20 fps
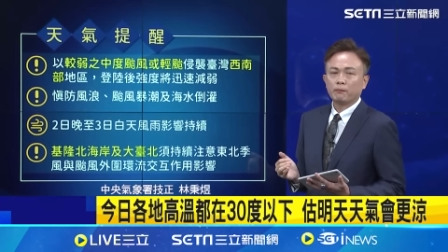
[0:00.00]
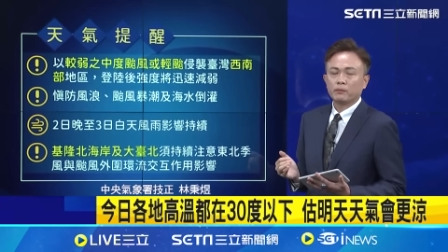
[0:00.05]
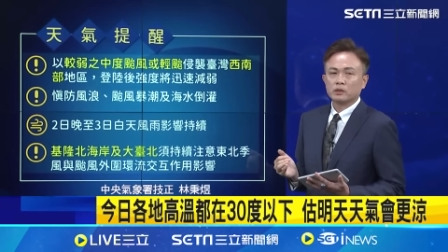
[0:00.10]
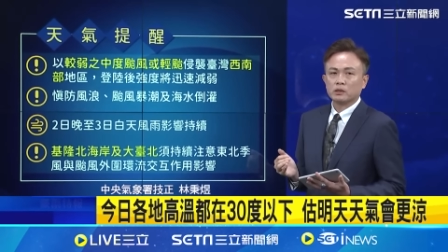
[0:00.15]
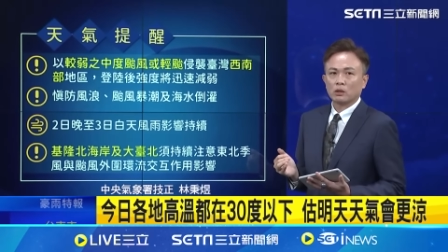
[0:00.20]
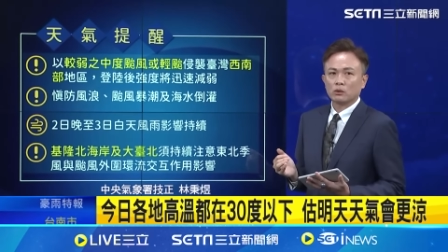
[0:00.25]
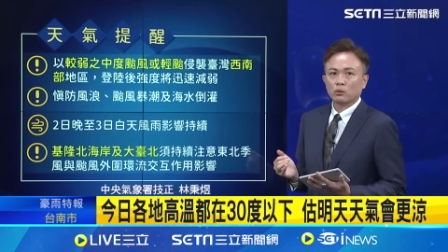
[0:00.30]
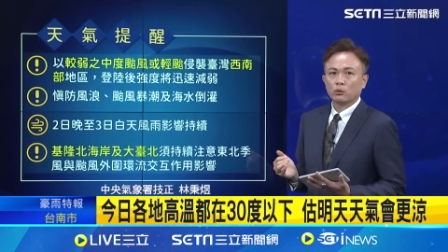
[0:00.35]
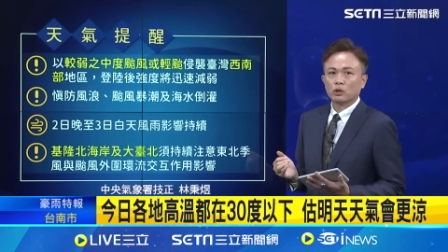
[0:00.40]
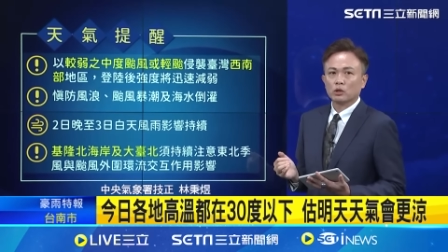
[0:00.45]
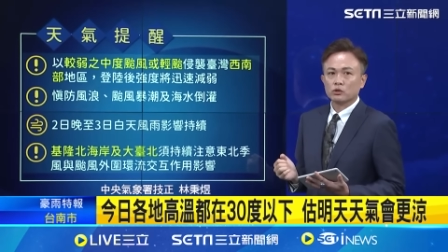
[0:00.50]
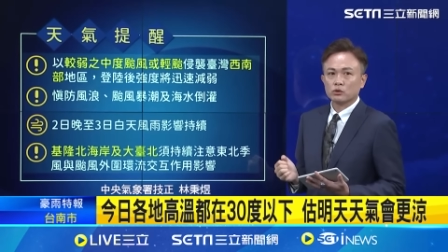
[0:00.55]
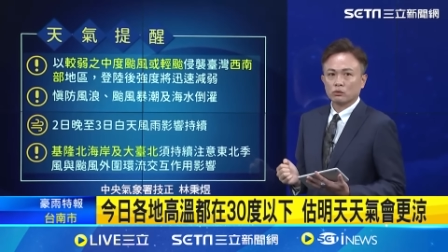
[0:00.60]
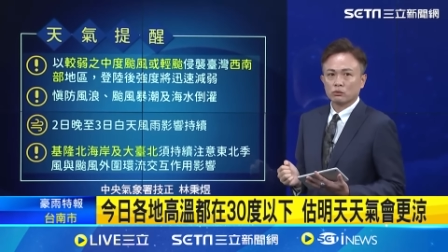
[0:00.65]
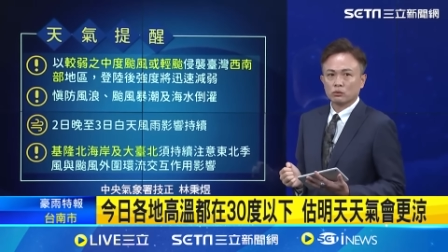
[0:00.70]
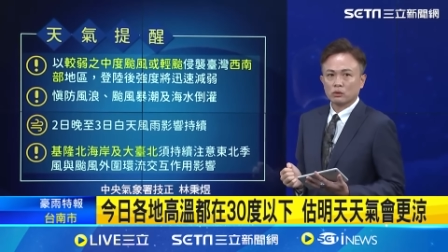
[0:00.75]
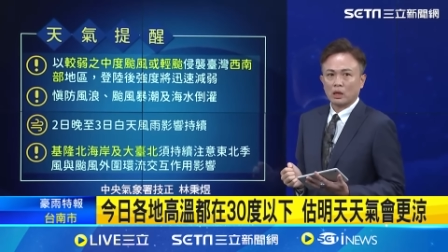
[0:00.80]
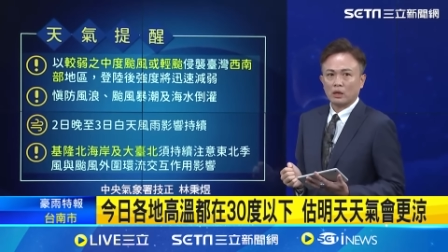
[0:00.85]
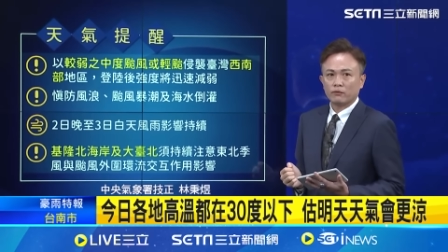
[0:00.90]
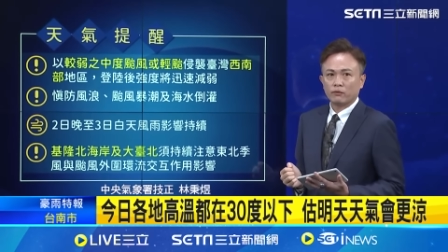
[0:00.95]
比较弱的
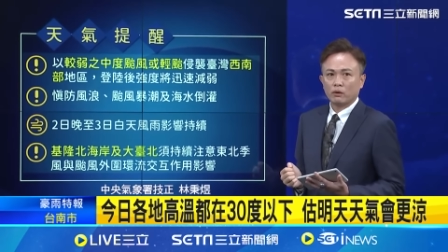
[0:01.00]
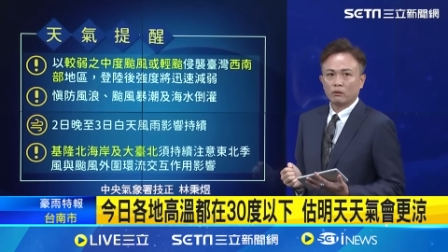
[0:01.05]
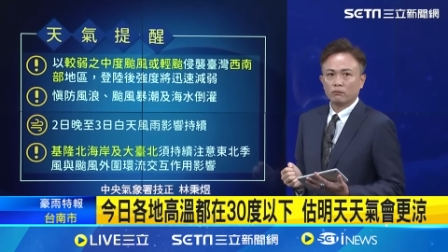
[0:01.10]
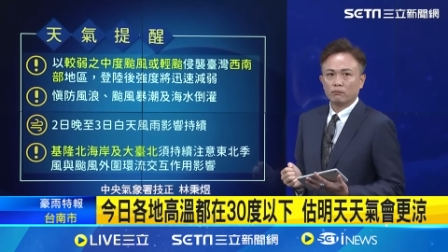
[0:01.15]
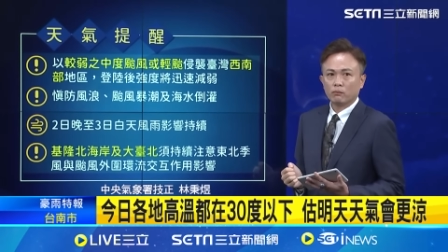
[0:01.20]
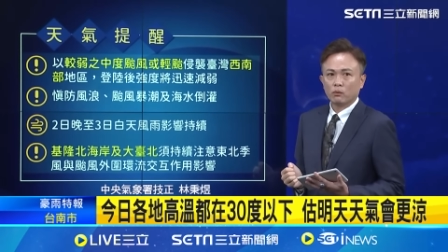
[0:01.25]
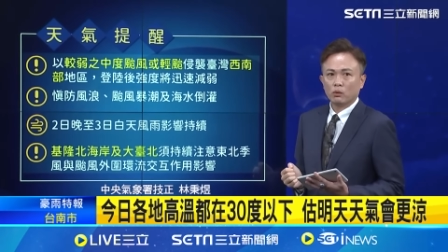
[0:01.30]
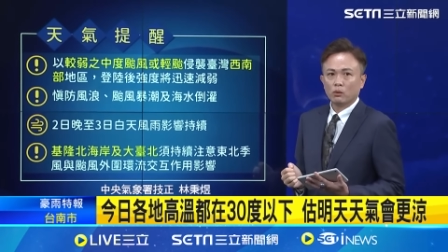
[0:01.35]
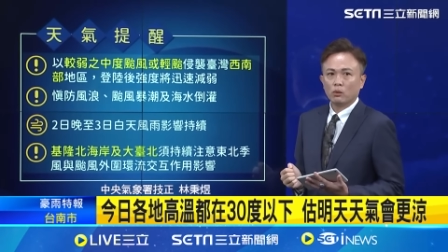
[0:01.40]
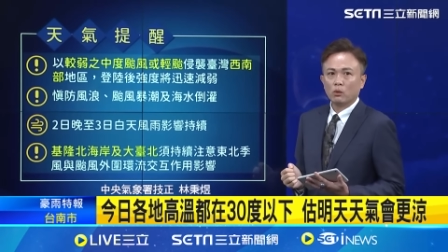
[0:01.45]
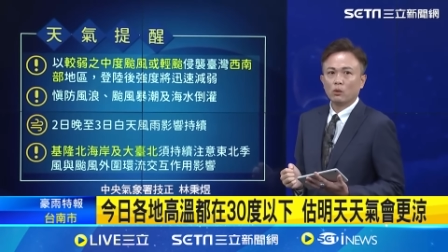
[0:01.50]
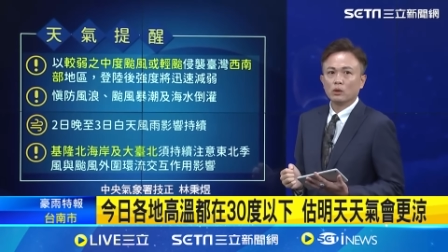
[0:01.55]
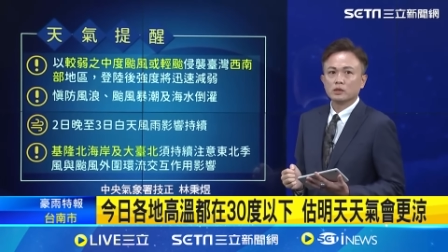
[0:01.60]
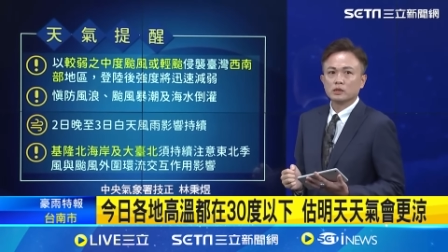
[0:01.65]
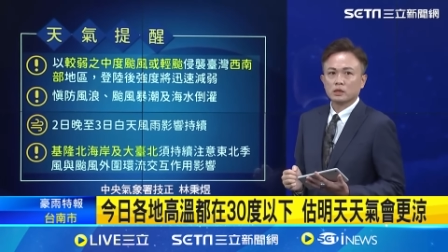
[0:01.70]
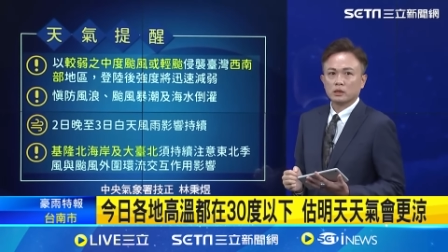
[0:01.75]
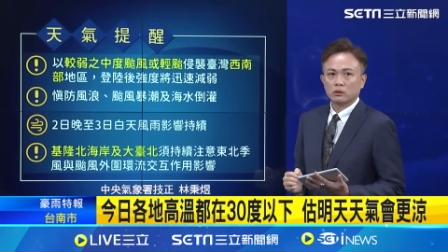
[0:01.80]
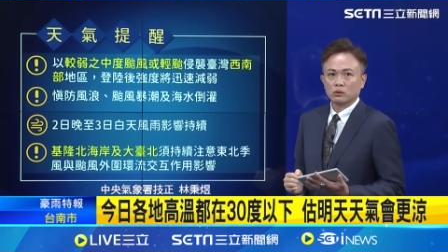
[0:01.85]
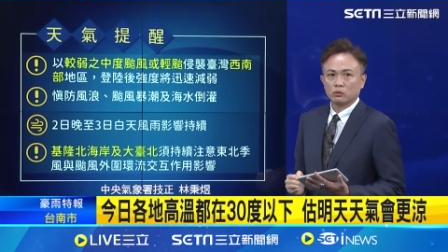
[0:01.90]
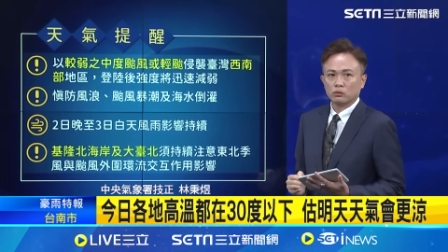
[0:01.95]
中度台风或
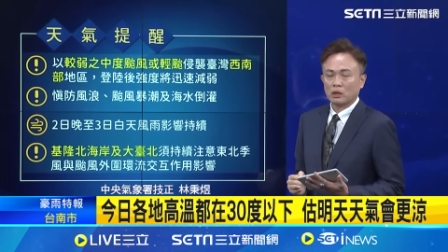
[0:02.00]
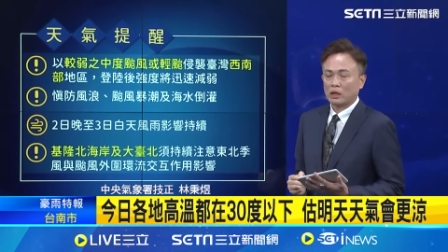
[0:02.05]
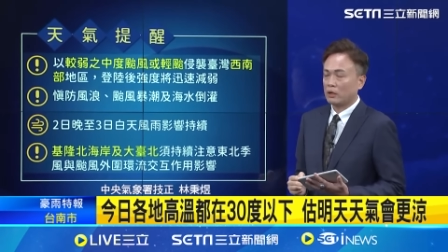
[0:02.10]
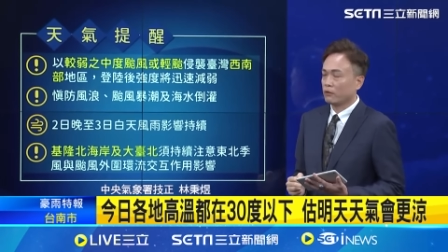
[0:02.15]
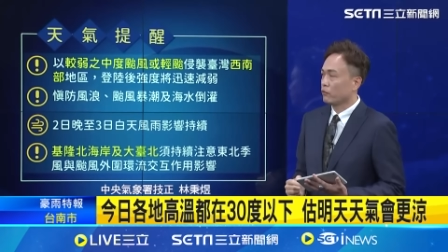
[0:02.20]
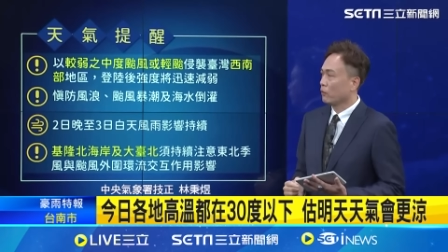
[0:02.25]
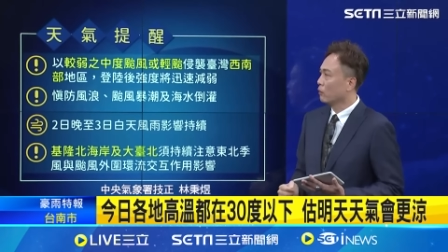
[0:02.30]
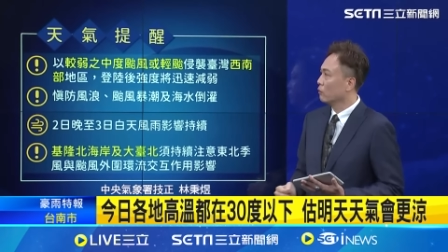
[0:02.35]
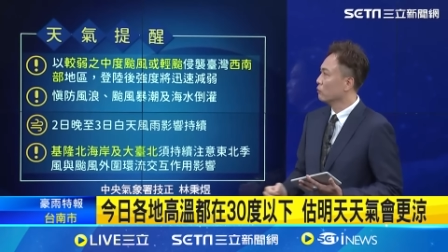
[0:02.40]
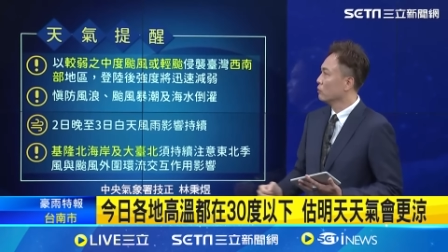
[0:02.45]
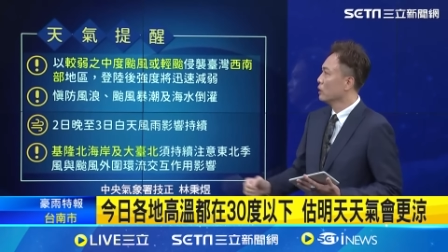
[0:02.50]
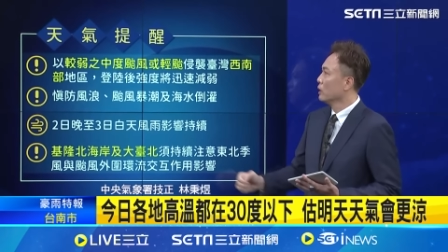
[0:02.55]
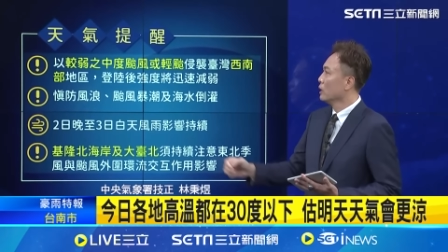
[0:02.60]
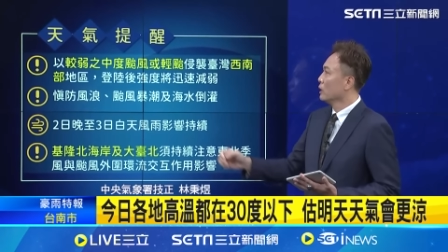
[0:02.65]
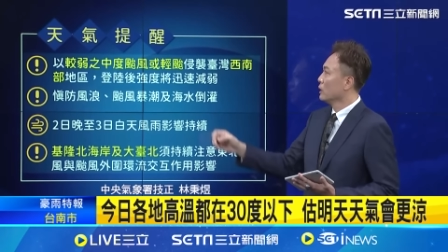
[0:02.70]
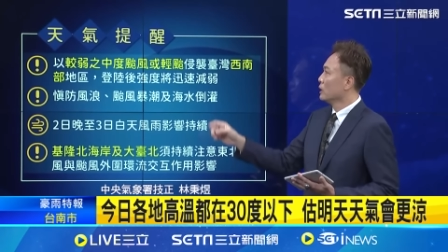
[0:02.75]
轻度台风